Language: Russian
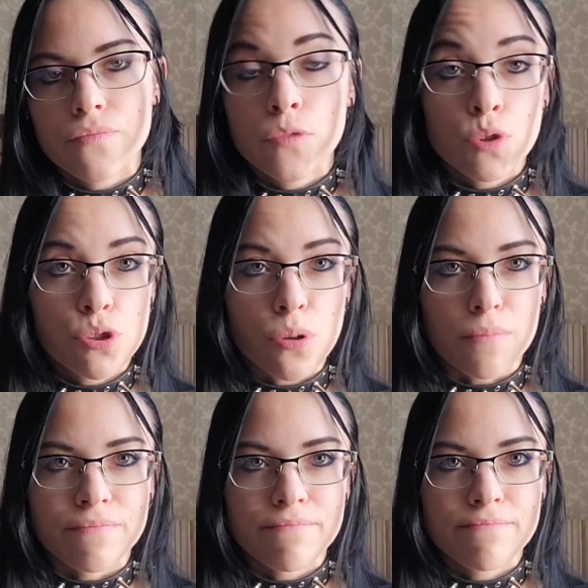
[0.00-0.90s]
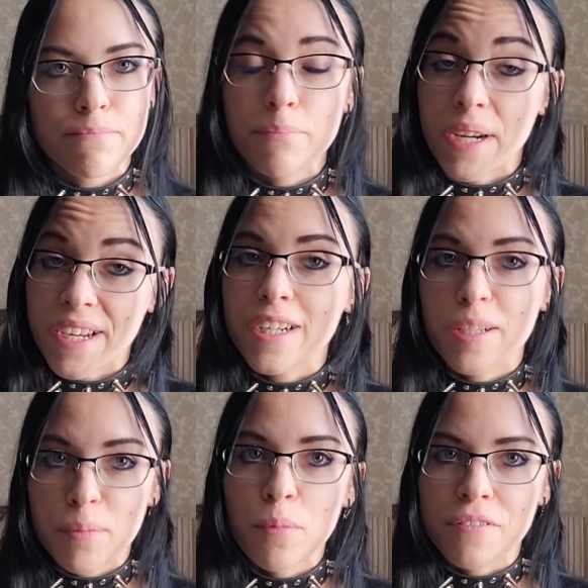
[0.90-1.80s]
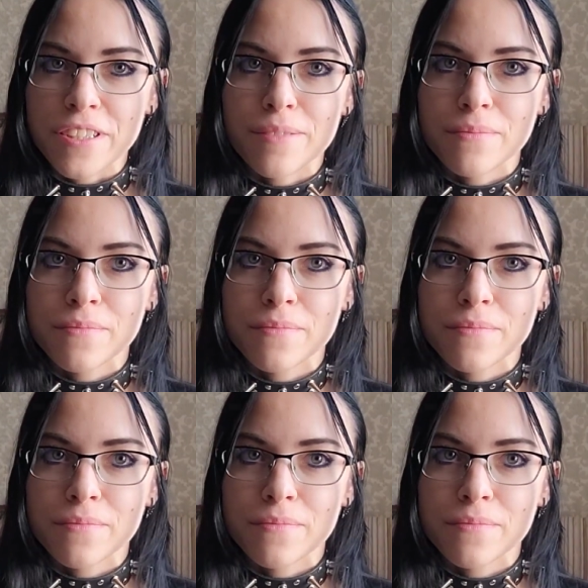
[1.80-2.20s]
Ну что, поехали пробовать?